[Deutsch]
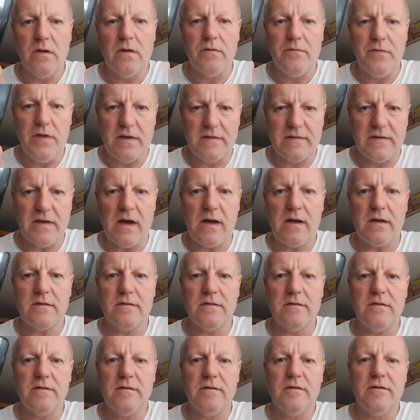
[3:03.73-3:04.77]
Wie gesagt,
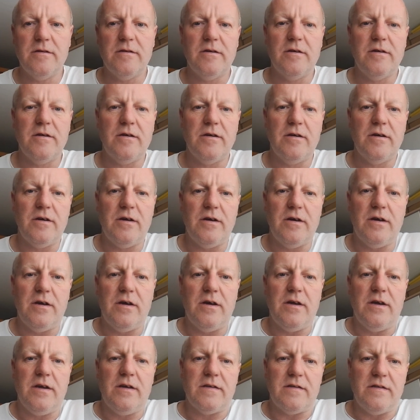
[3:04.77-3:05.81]

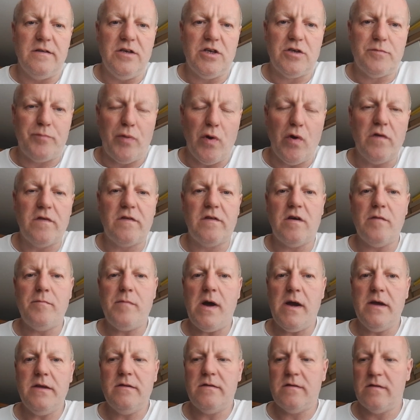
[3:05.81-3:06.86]
ist nicht bös
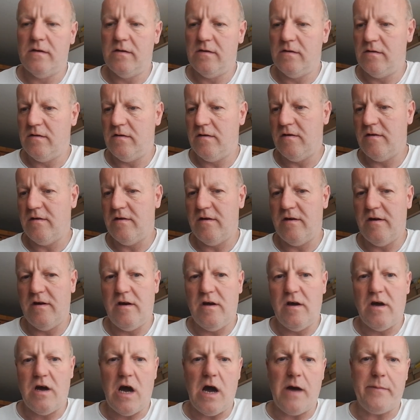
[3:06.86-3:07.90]
gemeint,
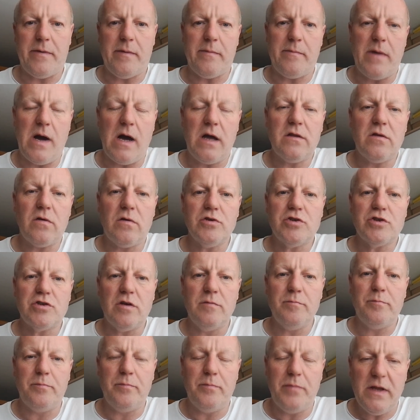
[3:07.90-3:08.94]
aber macht euch
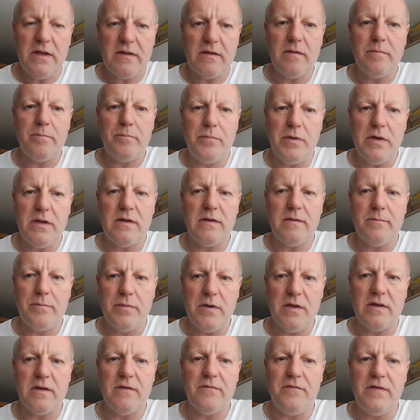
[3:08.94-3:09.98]
dann bitte, bitte,
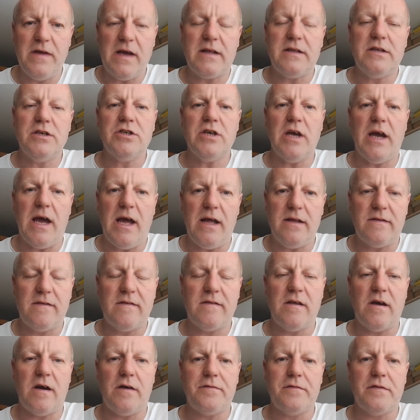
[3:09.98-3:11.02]
bitte wirklich
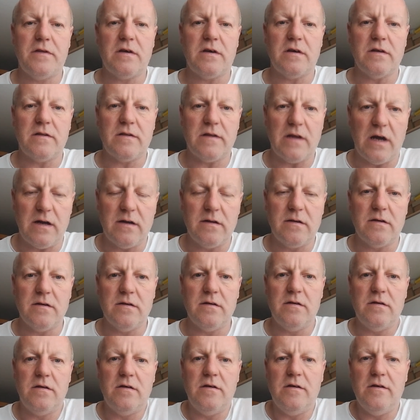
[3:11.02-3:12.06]
ernsthafte Gedanken,
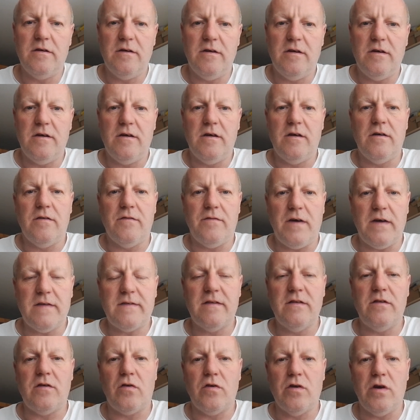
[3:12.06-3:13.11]
was
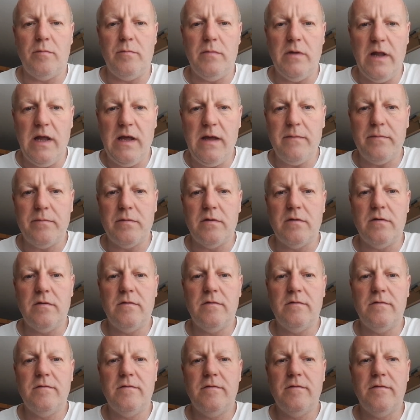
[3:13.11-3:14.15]
in eurem Leben
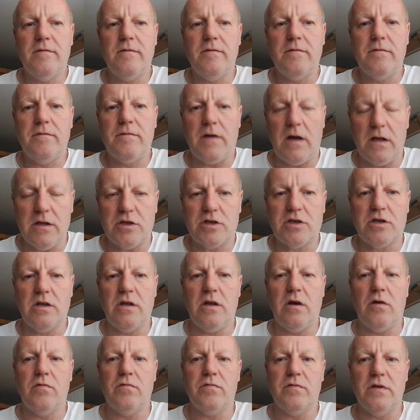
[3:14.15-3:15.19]
falsch
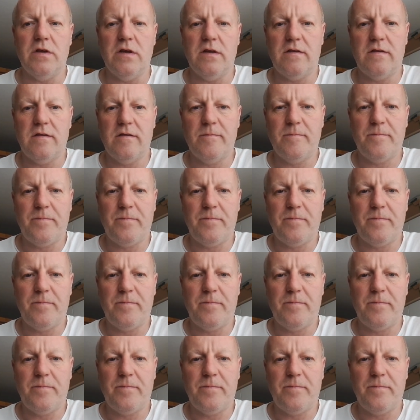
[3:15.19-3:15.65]
gelaufen ist.